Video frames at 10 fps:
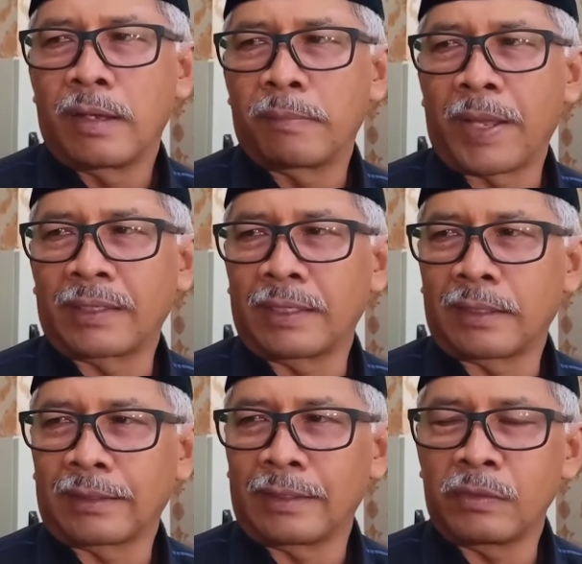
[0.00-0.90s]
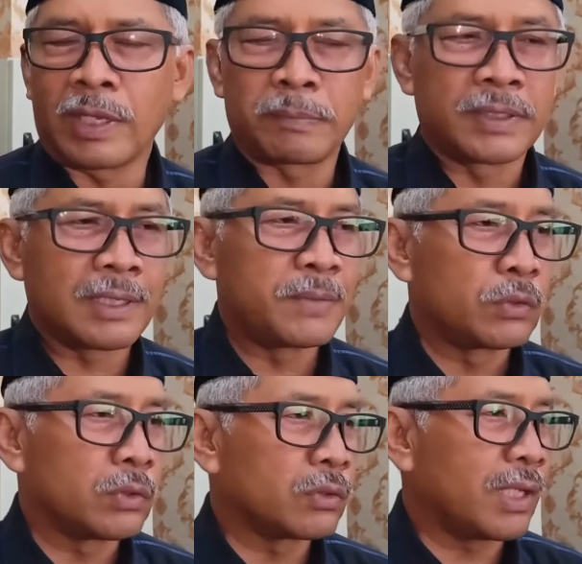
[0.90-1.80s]
eh, partai tertentu yang bisa
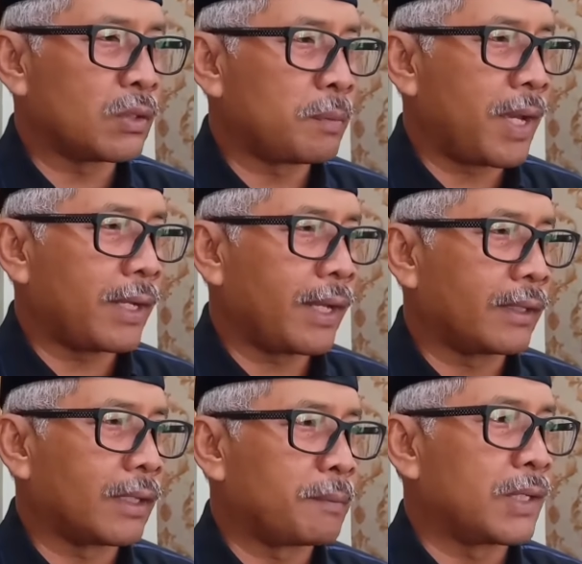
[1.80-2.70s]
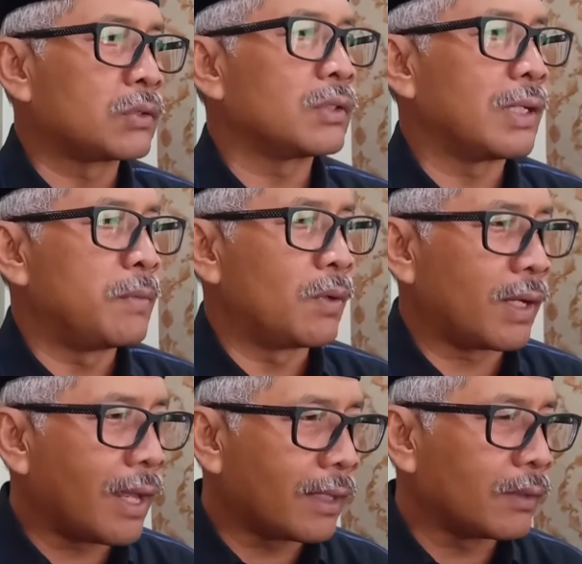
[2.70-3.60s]
mengusung satu paket, termasuk
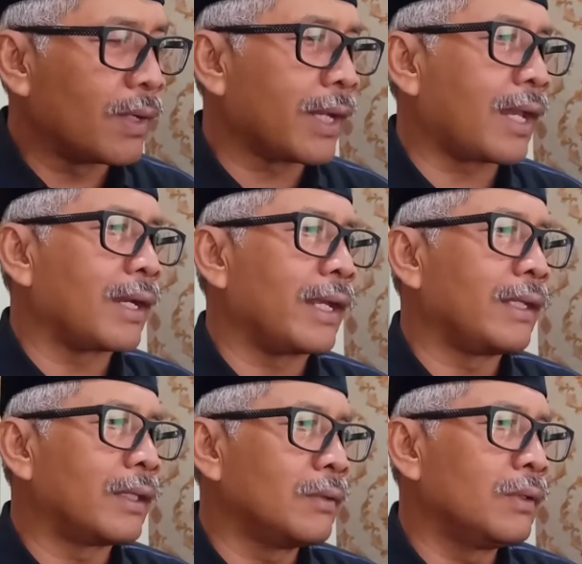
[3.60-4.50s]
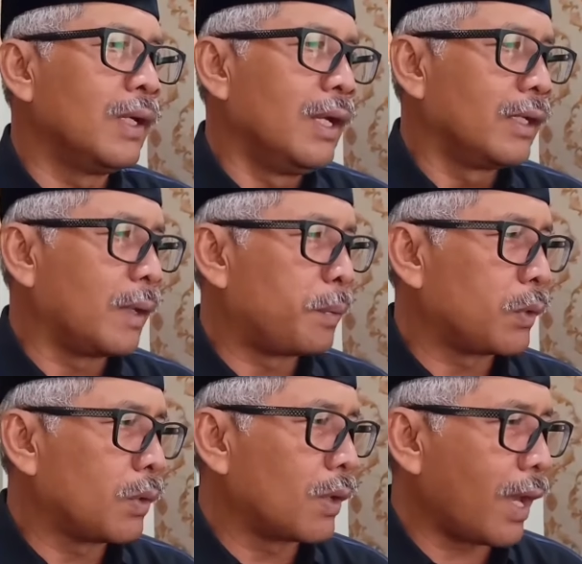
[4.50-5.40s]
Demokrat. Oleh karena itu
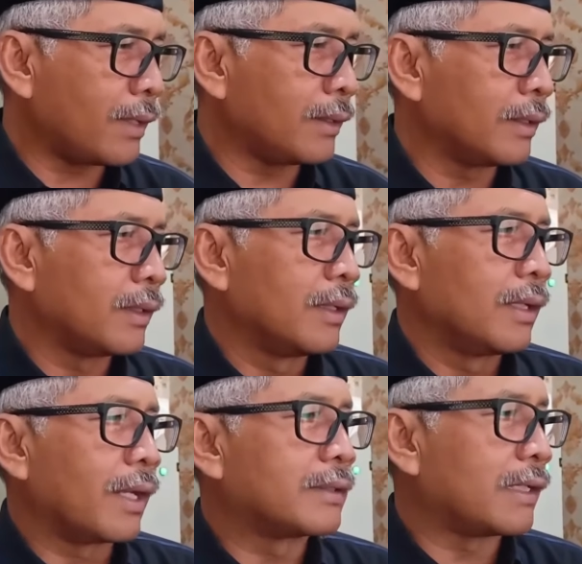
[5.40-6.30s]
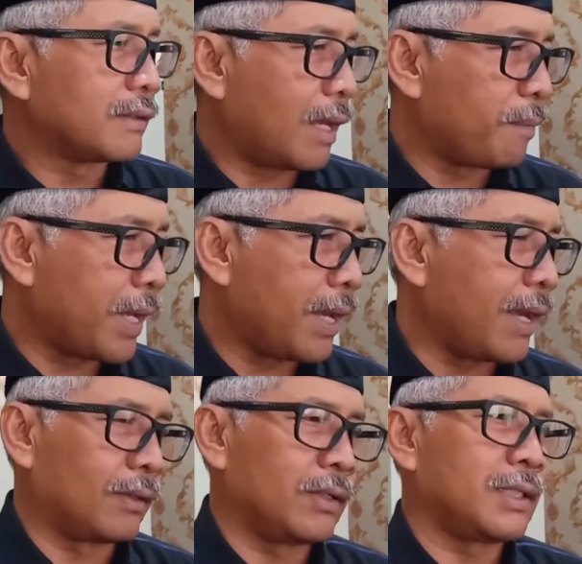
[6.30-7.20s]
dibutuhkan
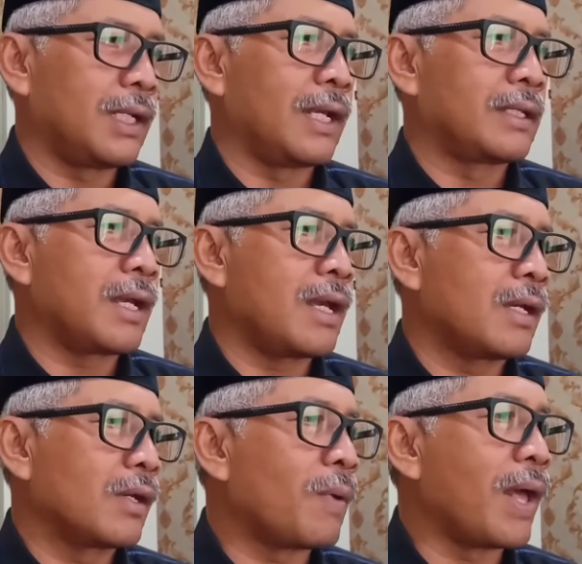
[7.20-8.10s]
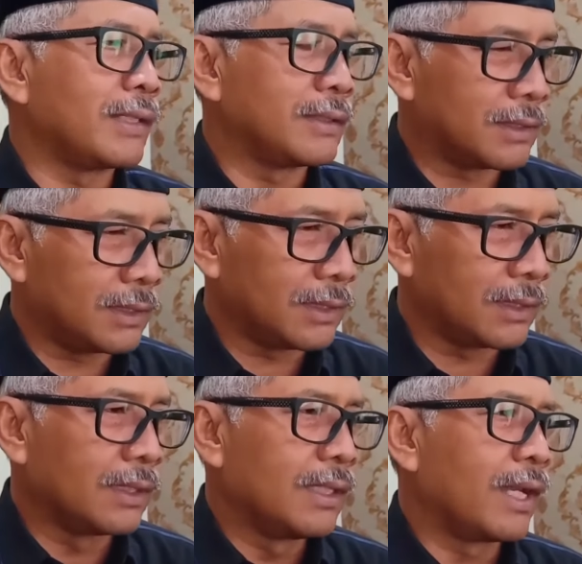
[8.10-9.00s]
kerjasama atau istilahnya
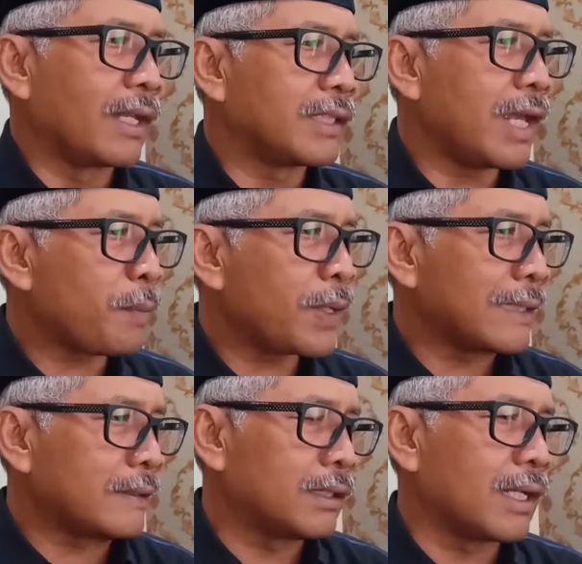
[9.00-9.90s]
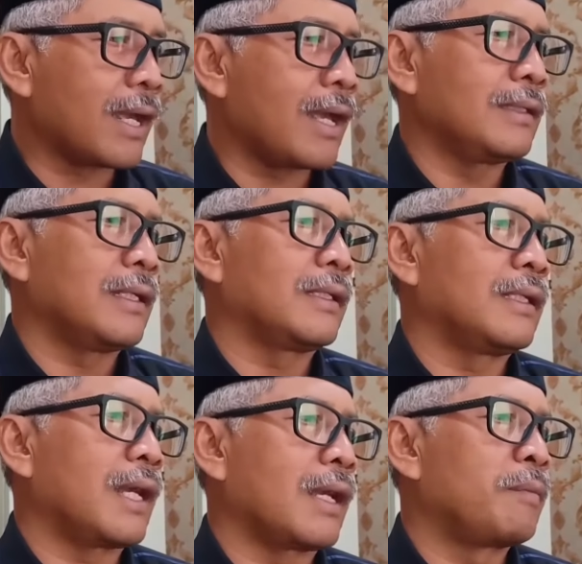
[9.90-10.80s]
koalisi. Nah siapa saja
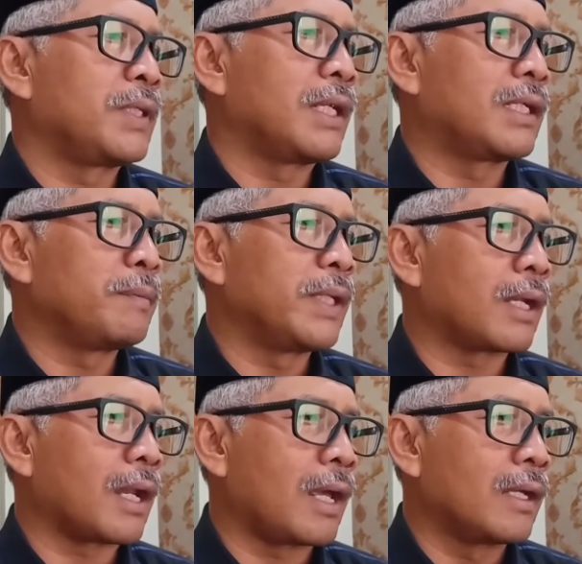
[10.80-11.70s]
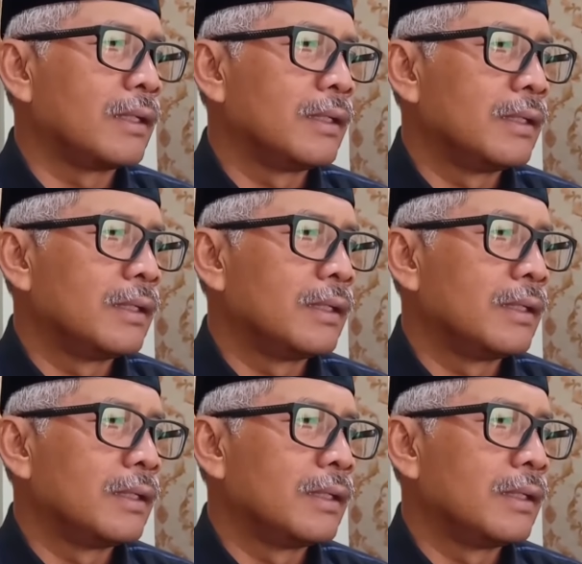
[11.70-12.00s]
nanti yang menjadi mitra